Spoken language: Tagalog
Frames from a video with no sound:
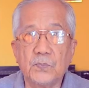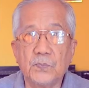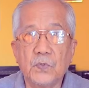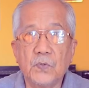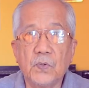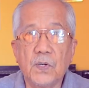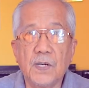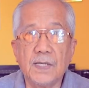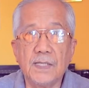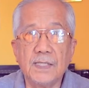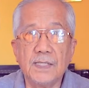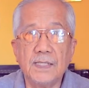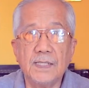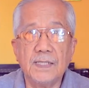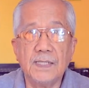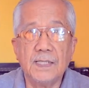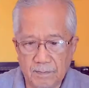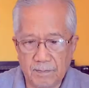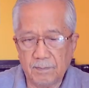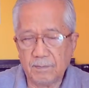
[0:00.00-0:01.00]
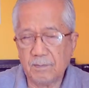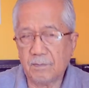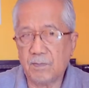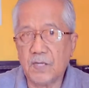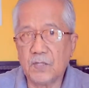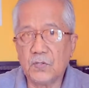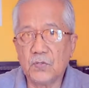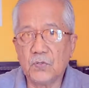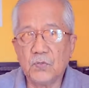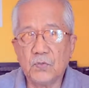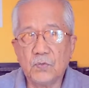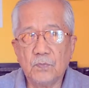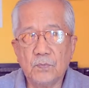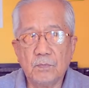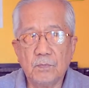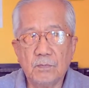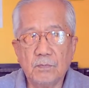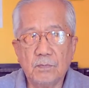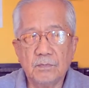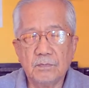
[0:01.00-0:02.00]
po ay meron hong
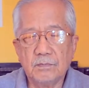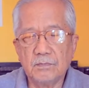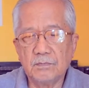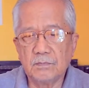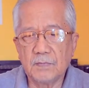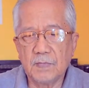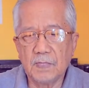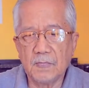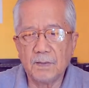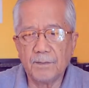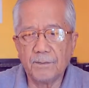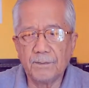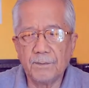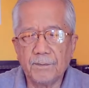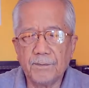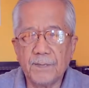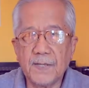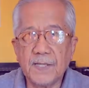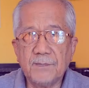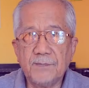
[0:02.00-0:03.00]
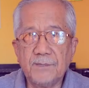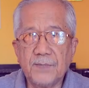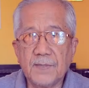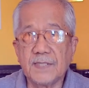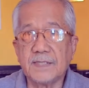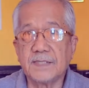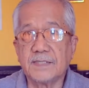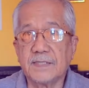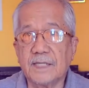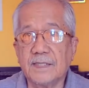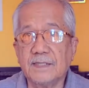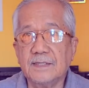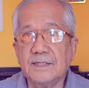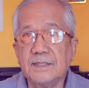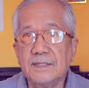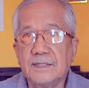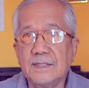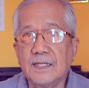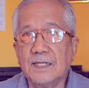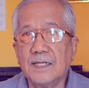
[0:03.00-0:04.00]

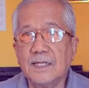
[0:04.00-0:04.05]
5% na